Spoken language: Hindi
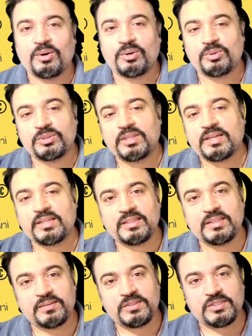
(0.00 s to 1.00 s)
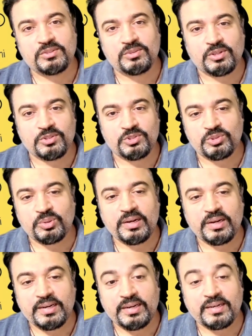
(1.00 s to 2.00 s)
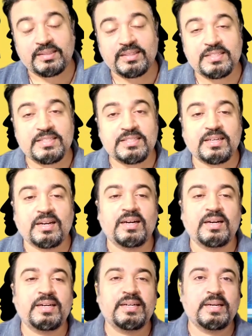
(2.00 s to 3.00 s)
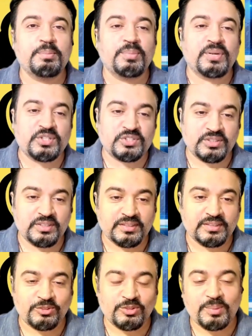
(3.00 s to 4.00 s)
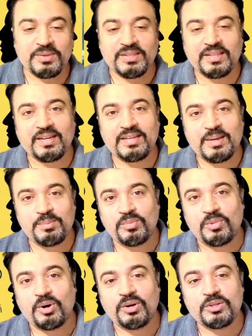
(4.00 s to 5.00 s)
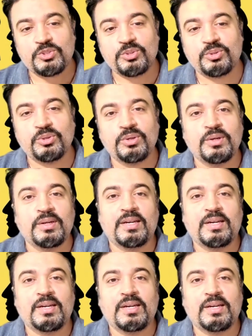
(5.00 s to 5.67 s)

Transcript: और खुदा की दी हुई चीजों का शुक्र नहीं करते जहां डिप्रेशन आता है तो आपने देखा ये मॉन्ग जो